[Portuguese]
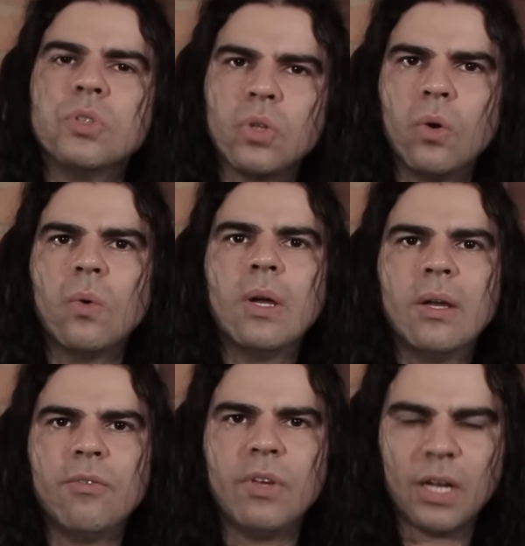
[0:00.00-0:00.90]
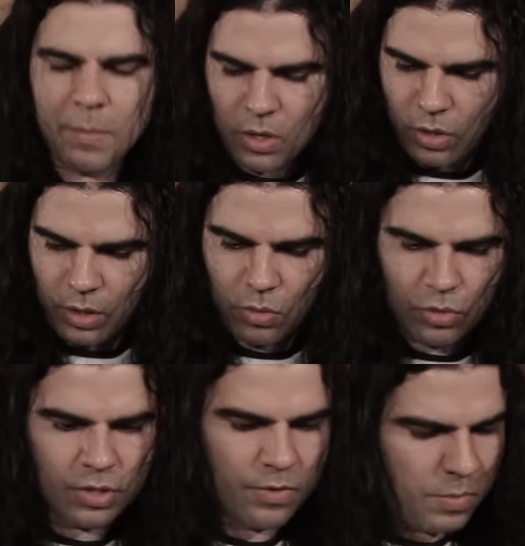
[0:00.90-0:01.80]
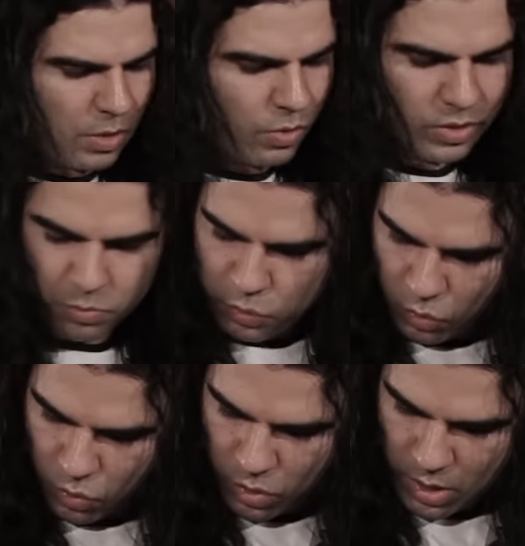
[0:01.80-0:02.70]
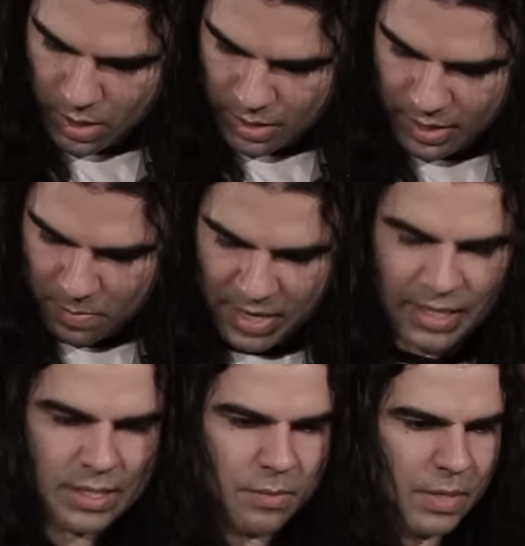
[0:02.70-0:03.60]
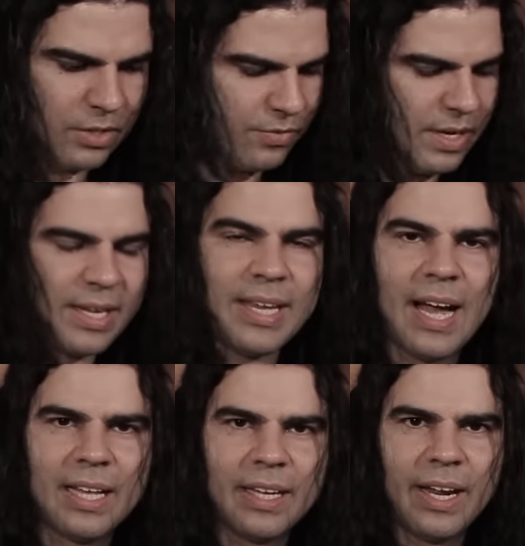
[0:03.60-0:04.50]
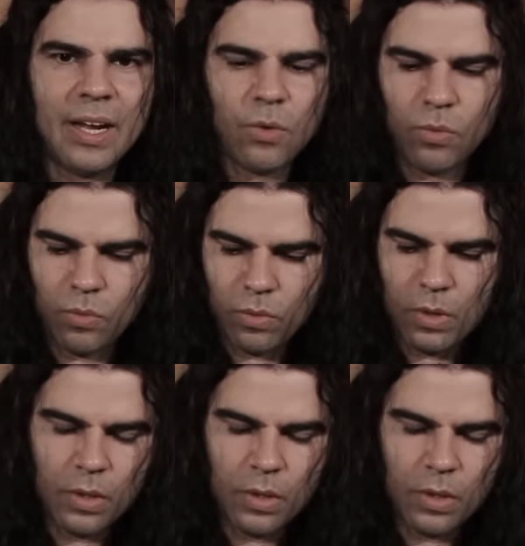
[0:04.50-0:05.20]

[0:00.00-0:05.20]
som fica melhor. Inclusive numa coisa um pouco até mais, mais funkeada, né? Com,